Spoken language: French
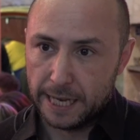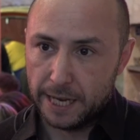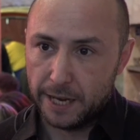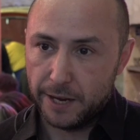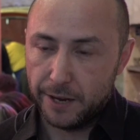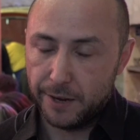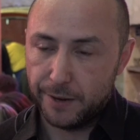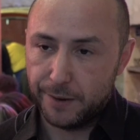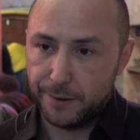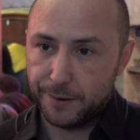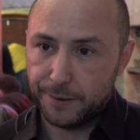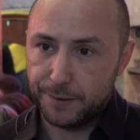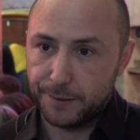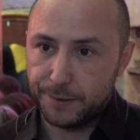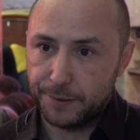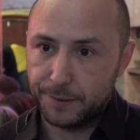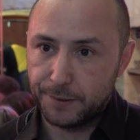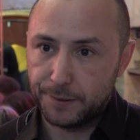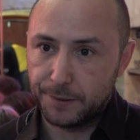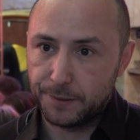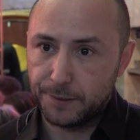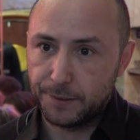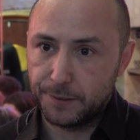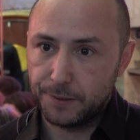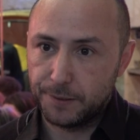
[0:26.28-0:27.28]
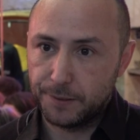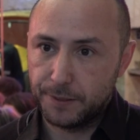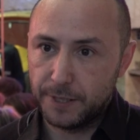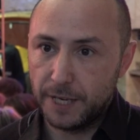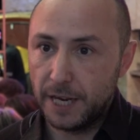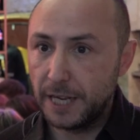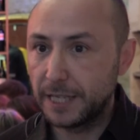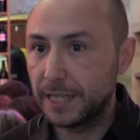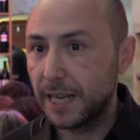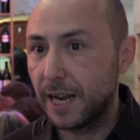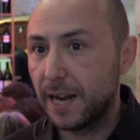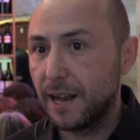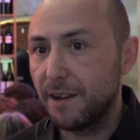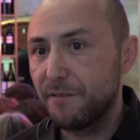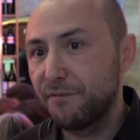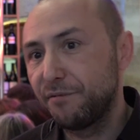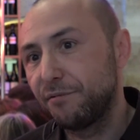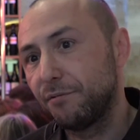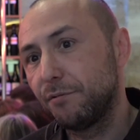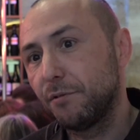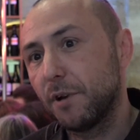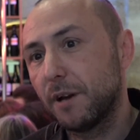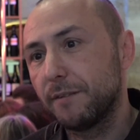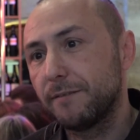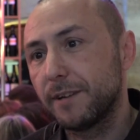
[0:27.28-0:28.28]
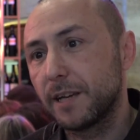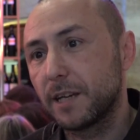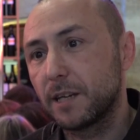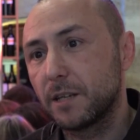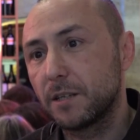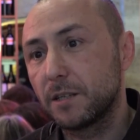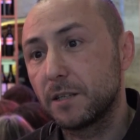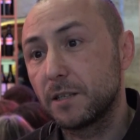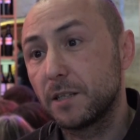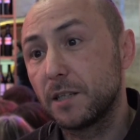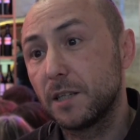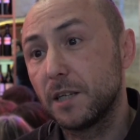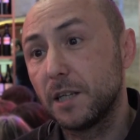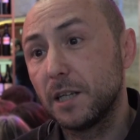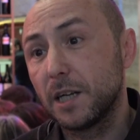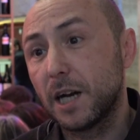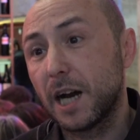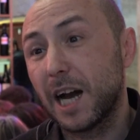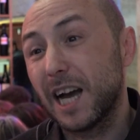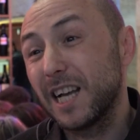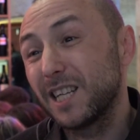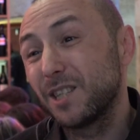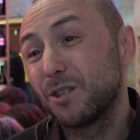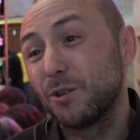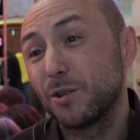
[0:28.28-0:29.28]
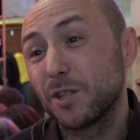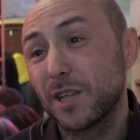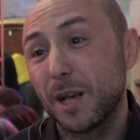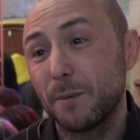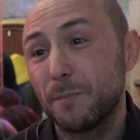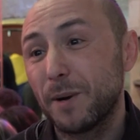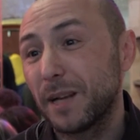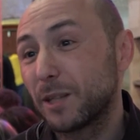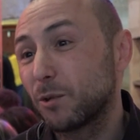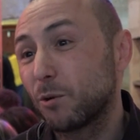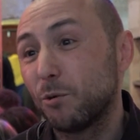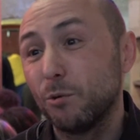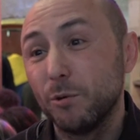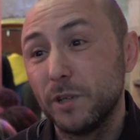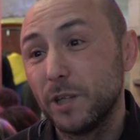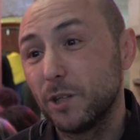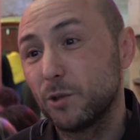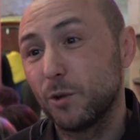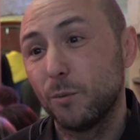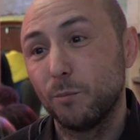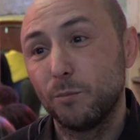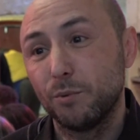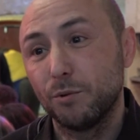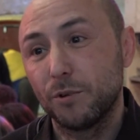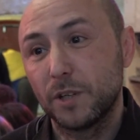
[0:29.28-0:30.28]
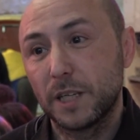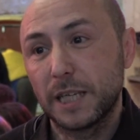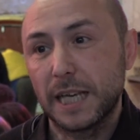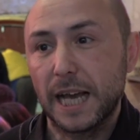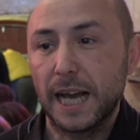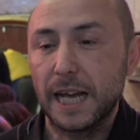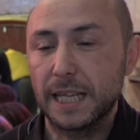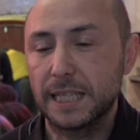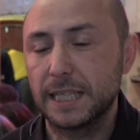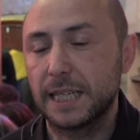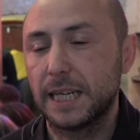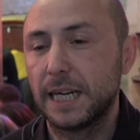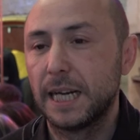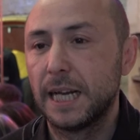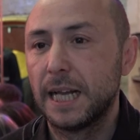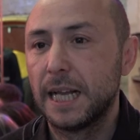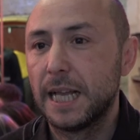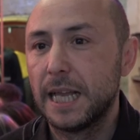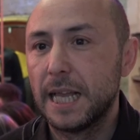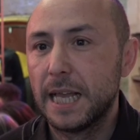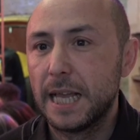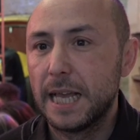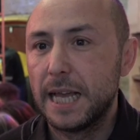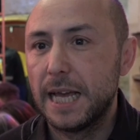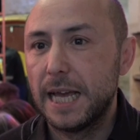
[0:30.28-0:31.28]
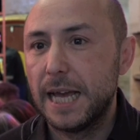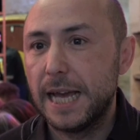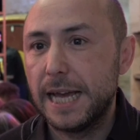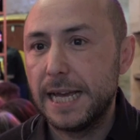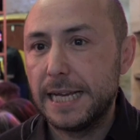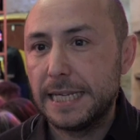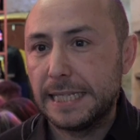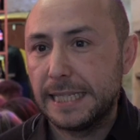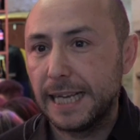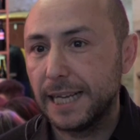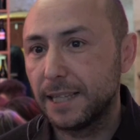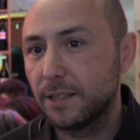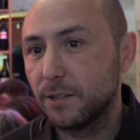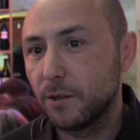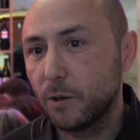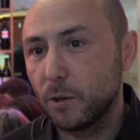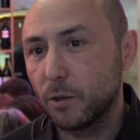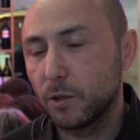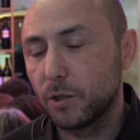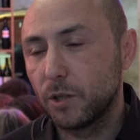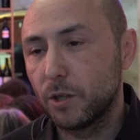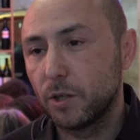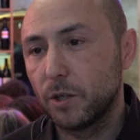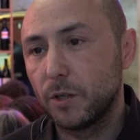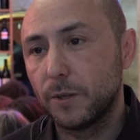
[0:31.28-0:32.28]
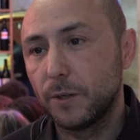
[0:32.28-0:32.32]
il est à l'affût avec ce qui reste de sa patrouille, ils sont plus que quatre, et ils attendent